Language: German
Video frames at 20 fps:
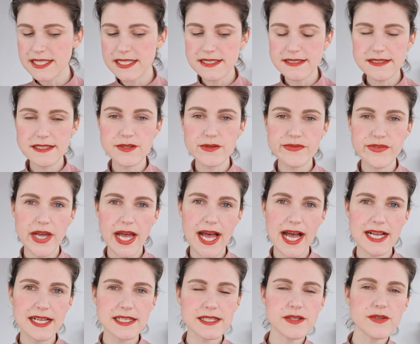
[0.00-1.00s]
ist die
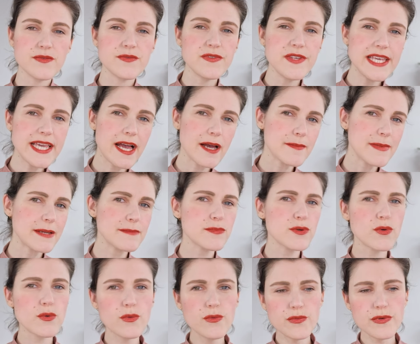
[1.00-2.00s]
Frage, wie kann man
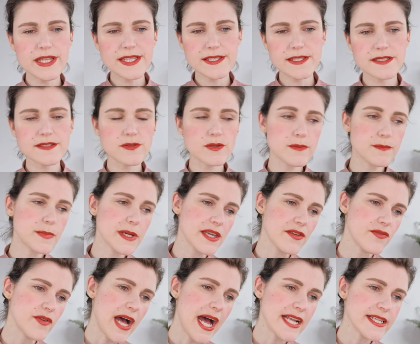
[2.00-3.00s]
berufliches und
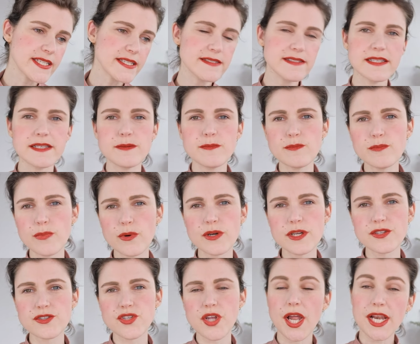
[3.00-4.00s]
privates im
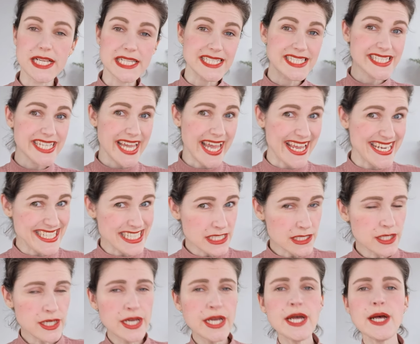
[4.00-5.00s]
Bullet Journal trennen
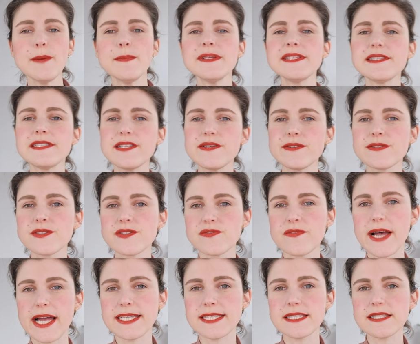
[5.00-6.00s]

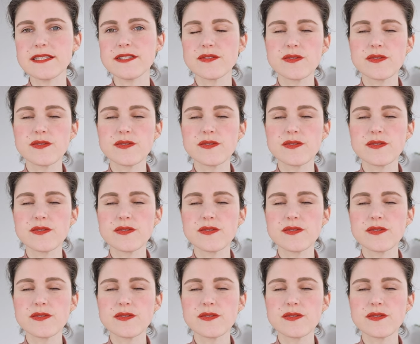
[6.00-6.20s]
bzw.